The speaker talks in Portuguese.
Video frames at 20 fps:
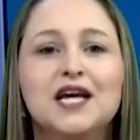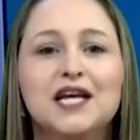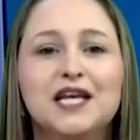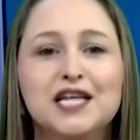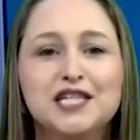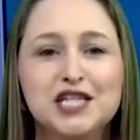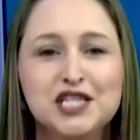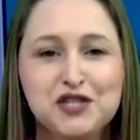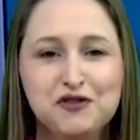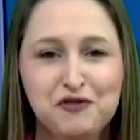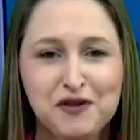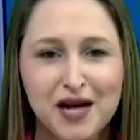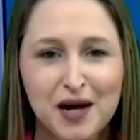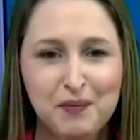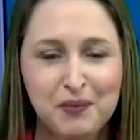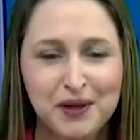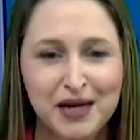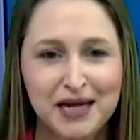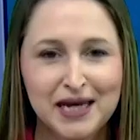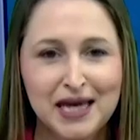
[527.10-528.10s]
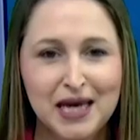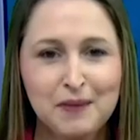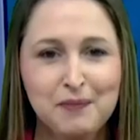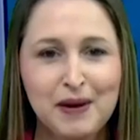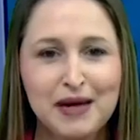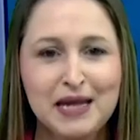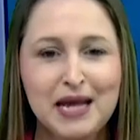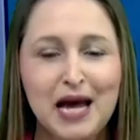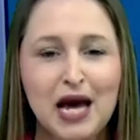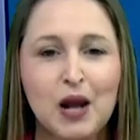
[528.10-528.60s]
E a gente fica por aqui,
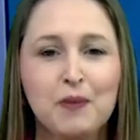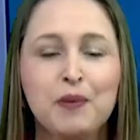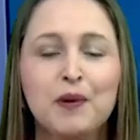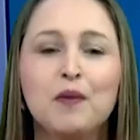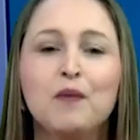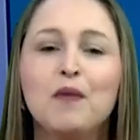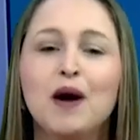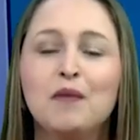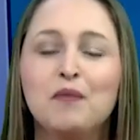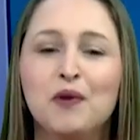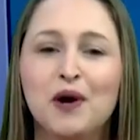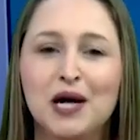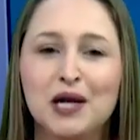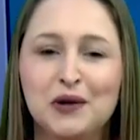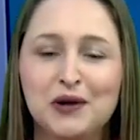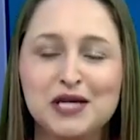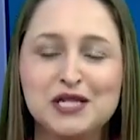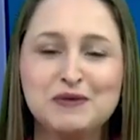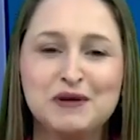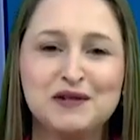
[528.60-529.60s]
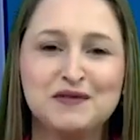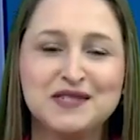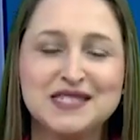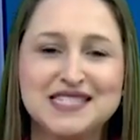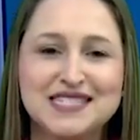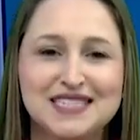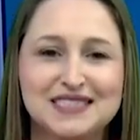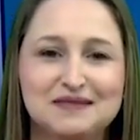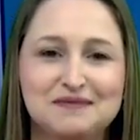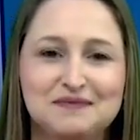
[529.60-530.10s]
Penélope. Uma boa noite para
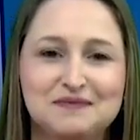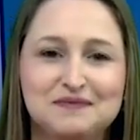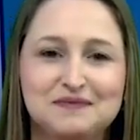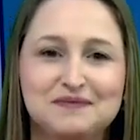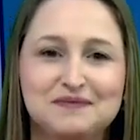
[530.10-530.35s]
você.